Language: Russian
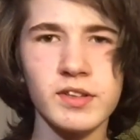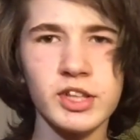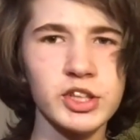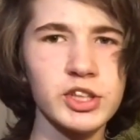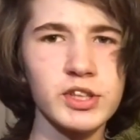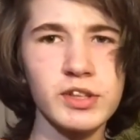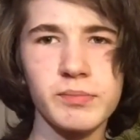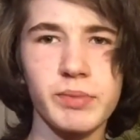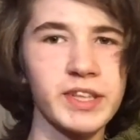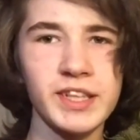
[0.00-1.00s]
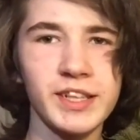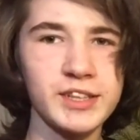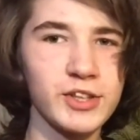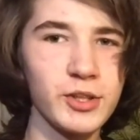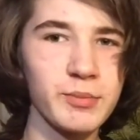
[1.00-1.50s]
решил
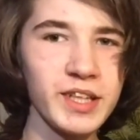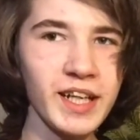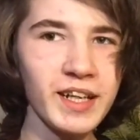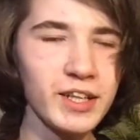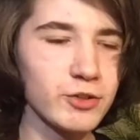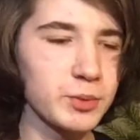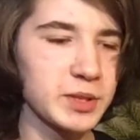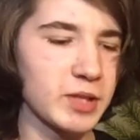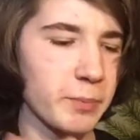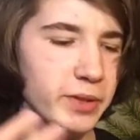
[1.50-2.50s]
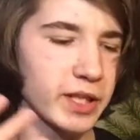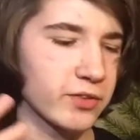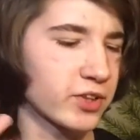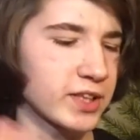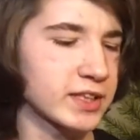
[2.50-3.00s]
подарить ее мне. В общем, я
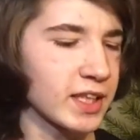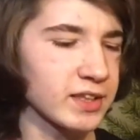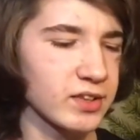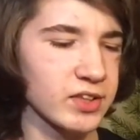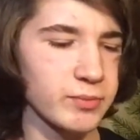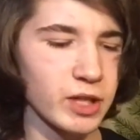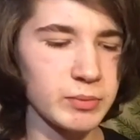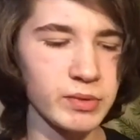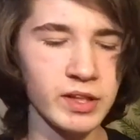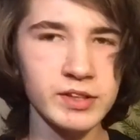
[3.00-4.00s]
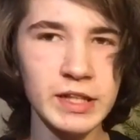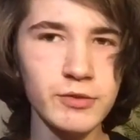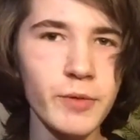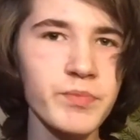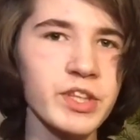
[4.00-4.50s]
поехал в кинотеатр, забрал
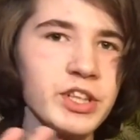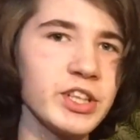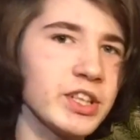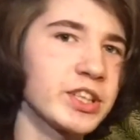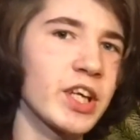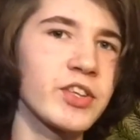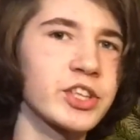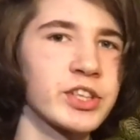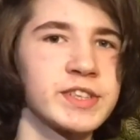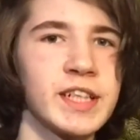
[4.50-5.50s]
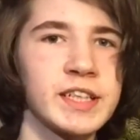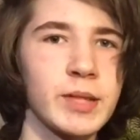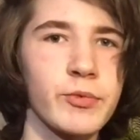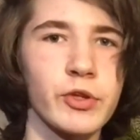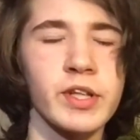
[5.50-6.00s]
балаклаву и сейчас решил сделать
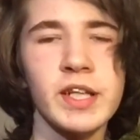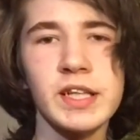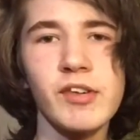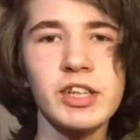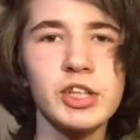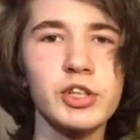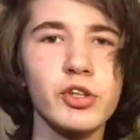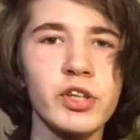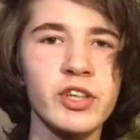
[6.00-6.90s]
обзор. Давайте ее